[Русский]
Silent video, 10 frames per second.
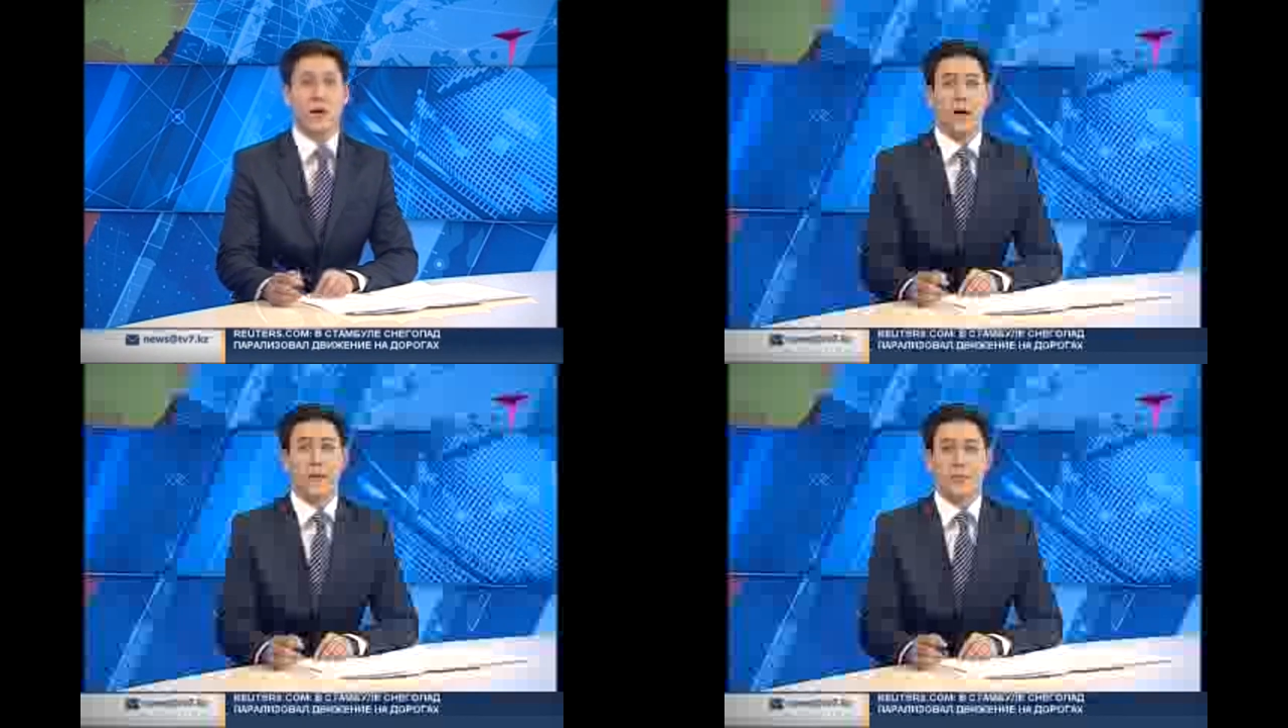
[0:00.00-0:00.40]

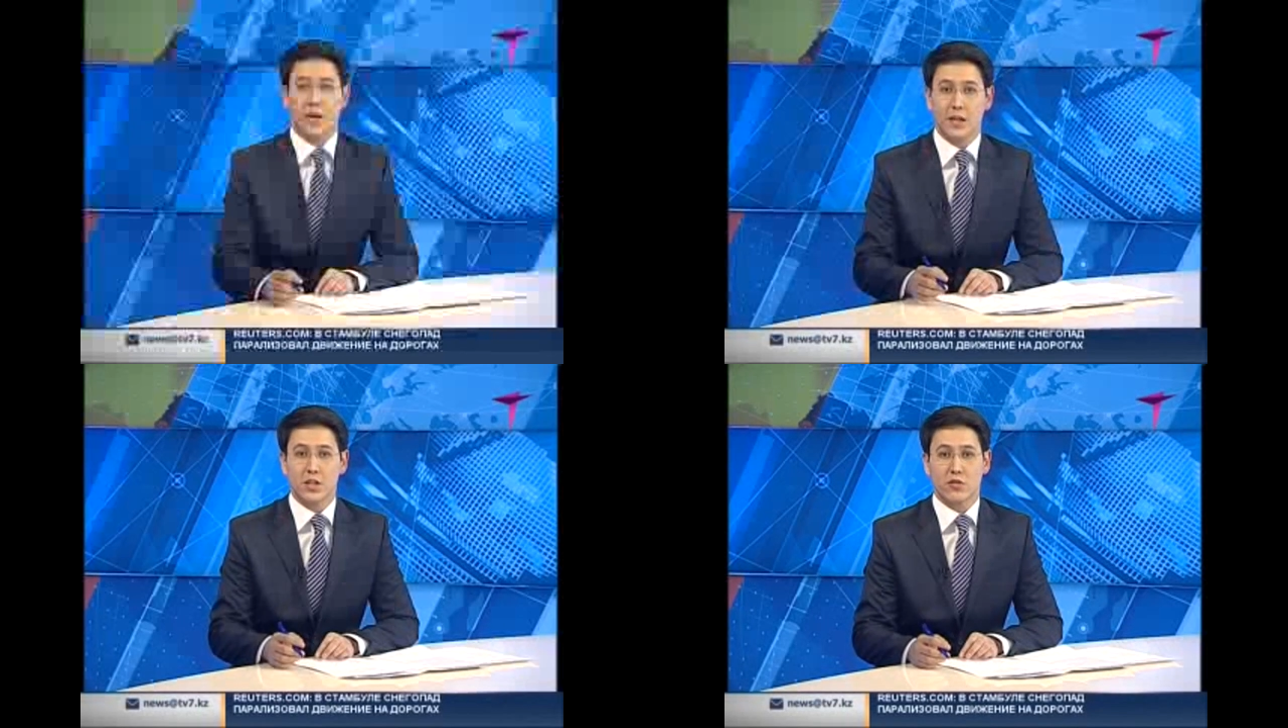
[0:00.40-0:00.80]
а
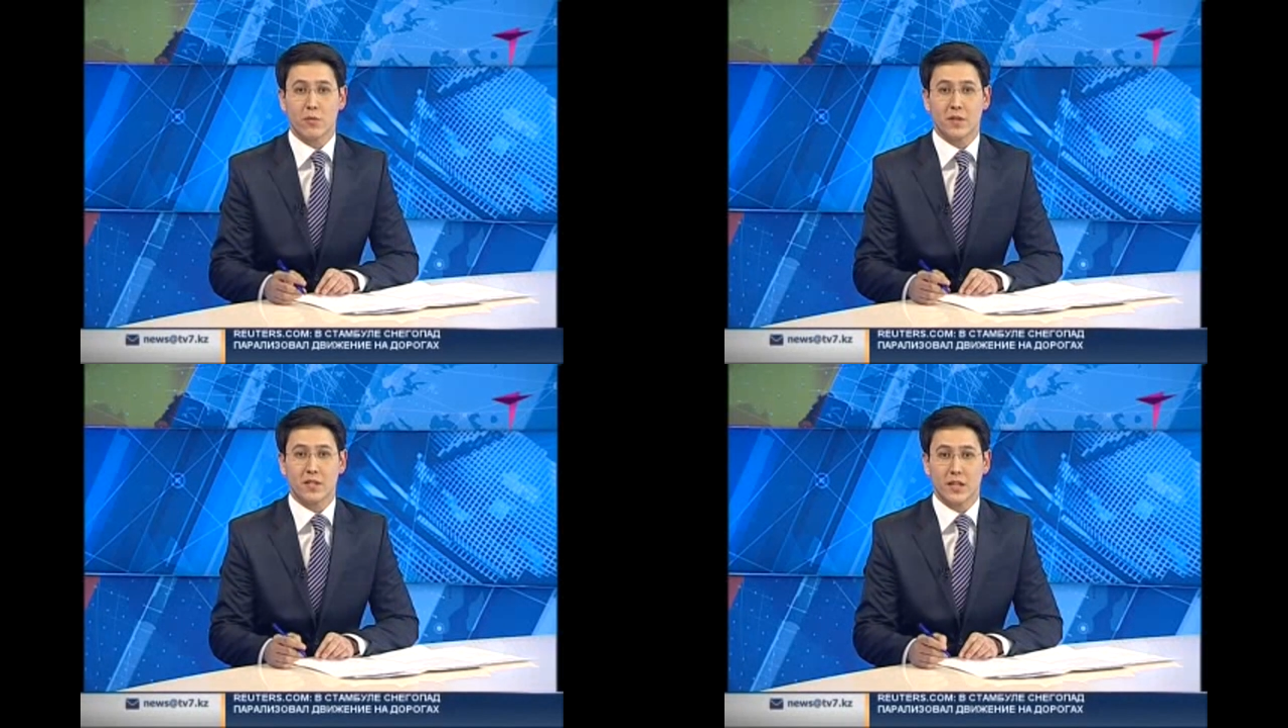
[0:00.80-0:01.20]

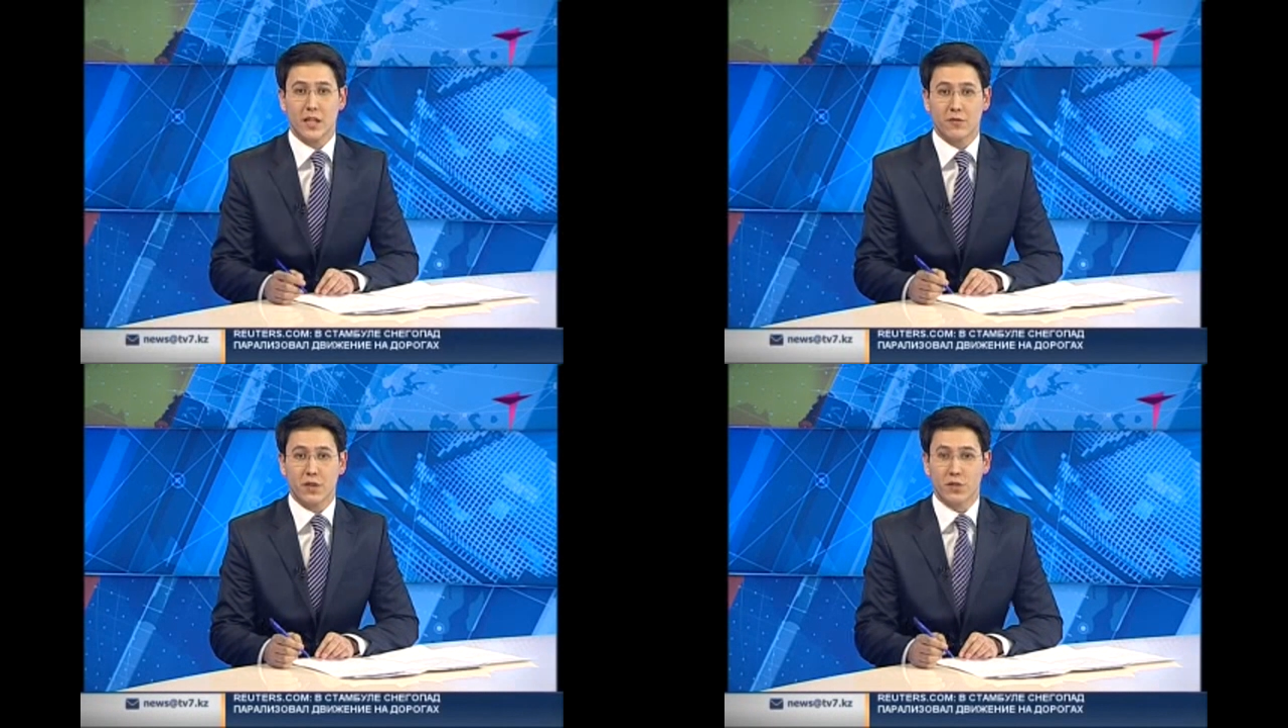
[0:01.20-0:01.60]
количество
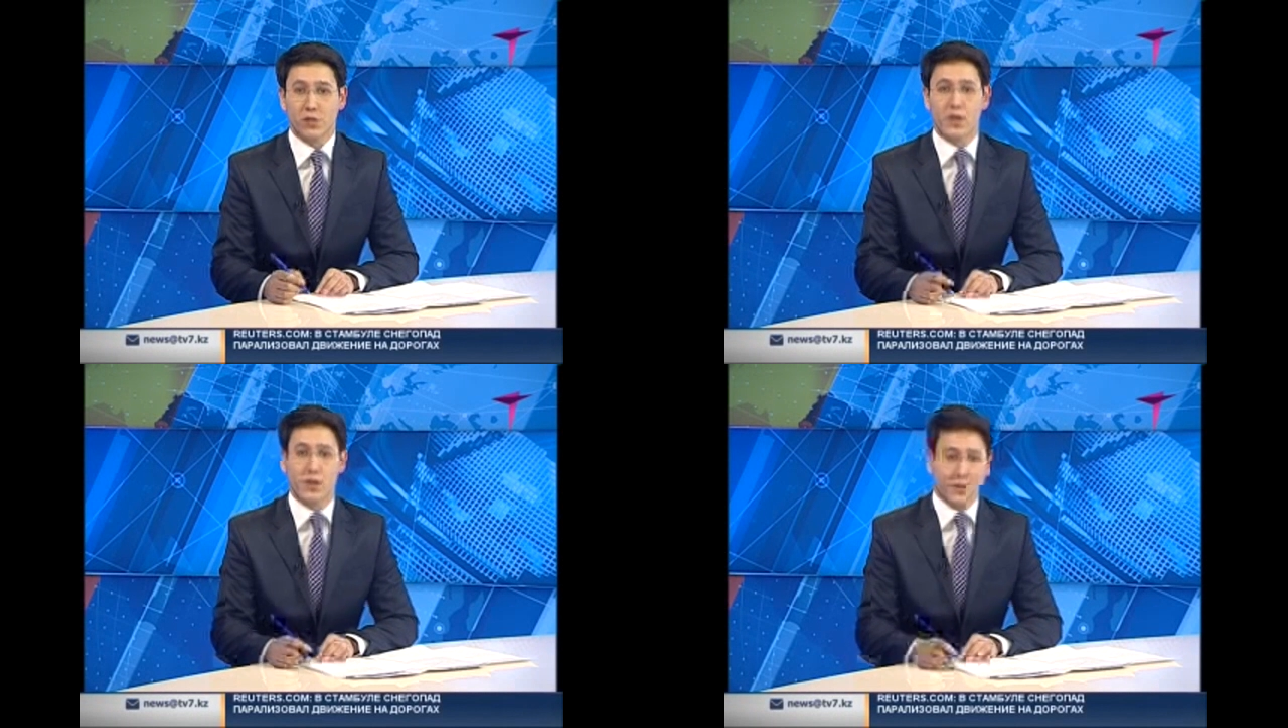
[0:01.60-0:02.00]
пострадавших
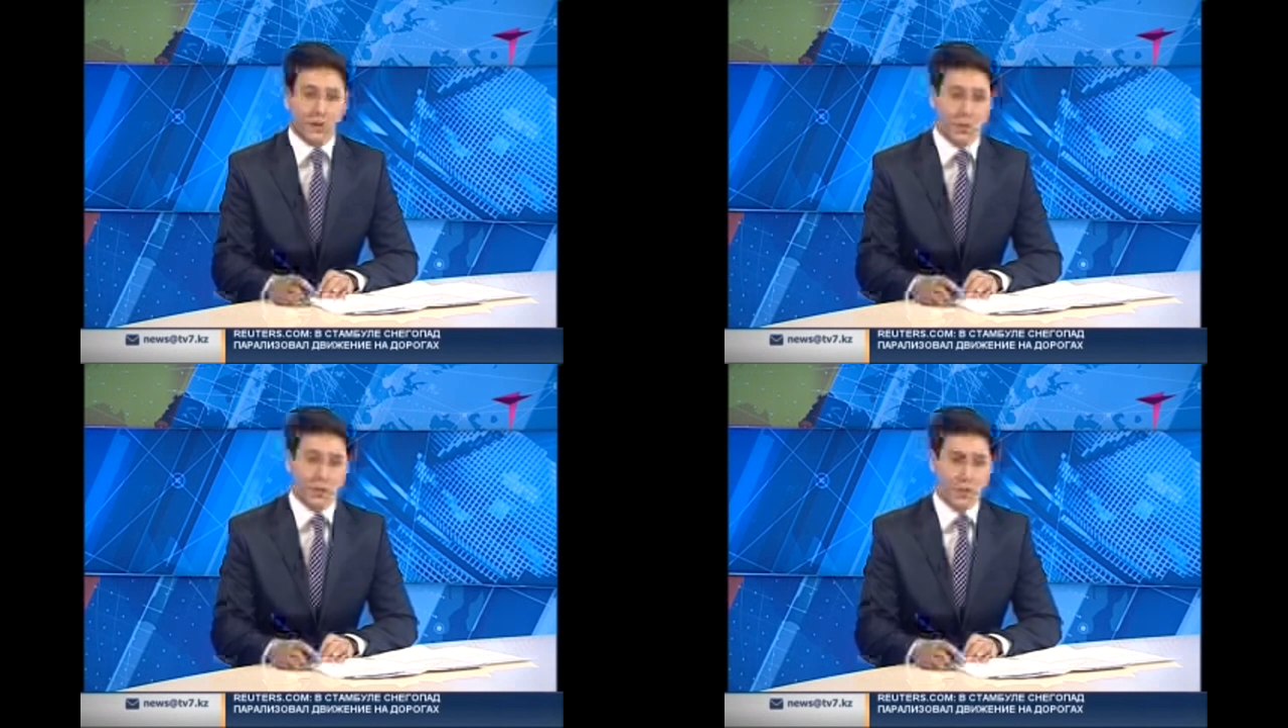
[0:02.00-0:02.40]
только
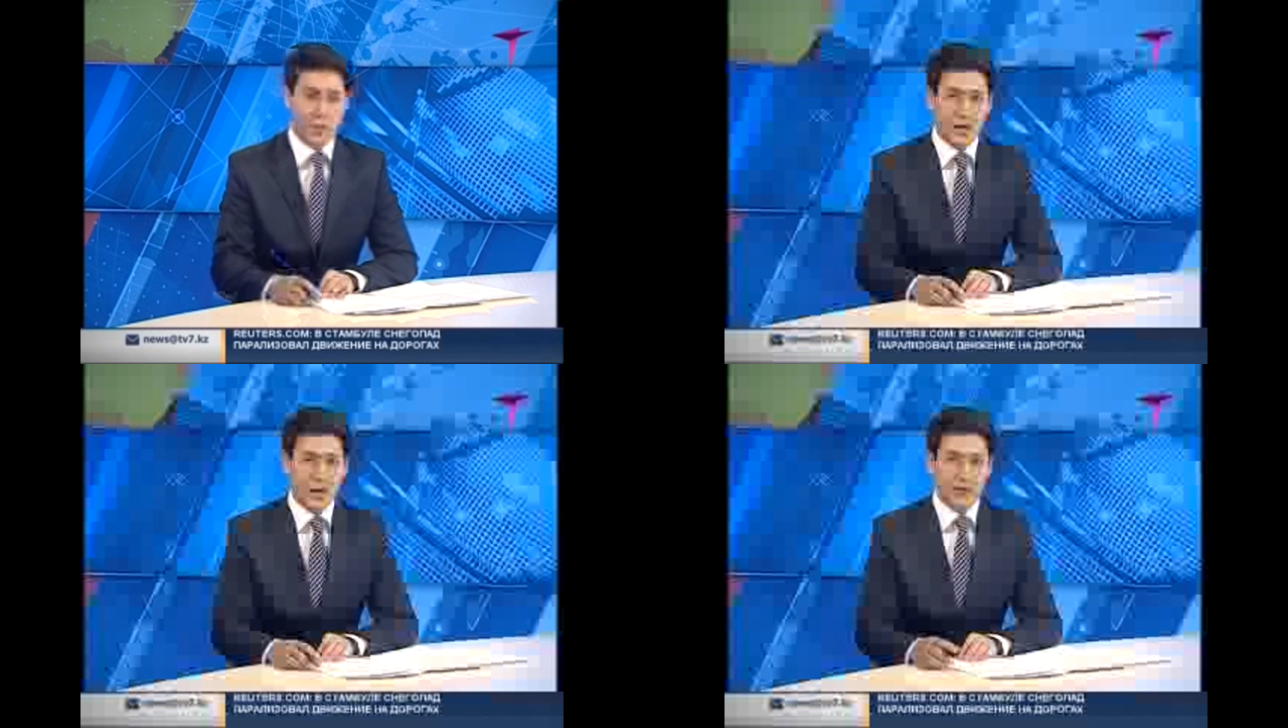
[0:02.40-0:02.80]
растет.
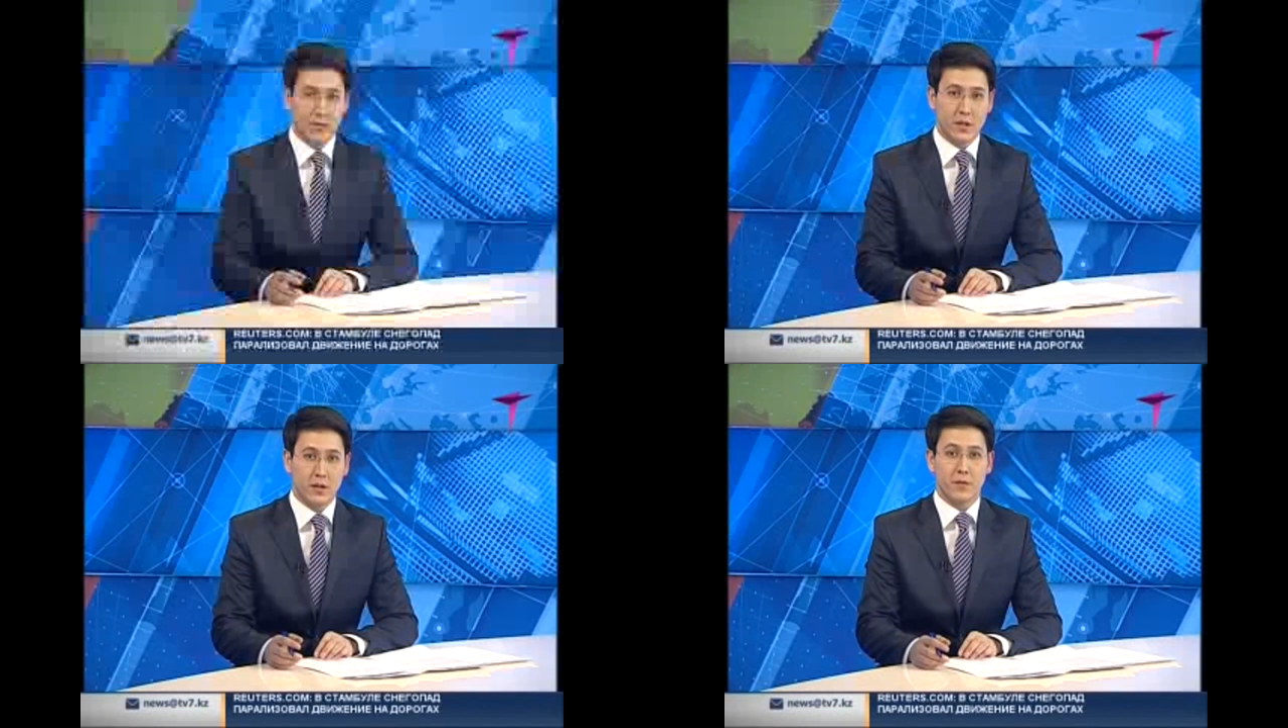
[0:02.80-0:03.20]

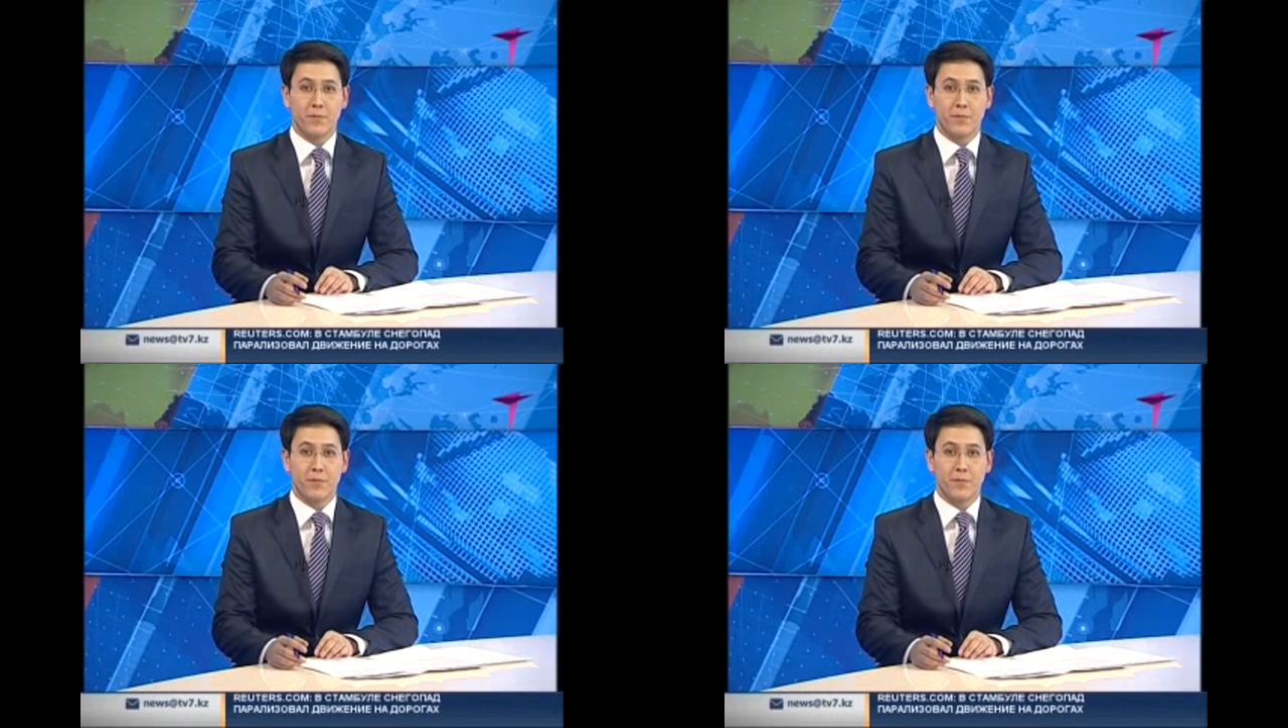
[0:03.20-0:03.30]
В день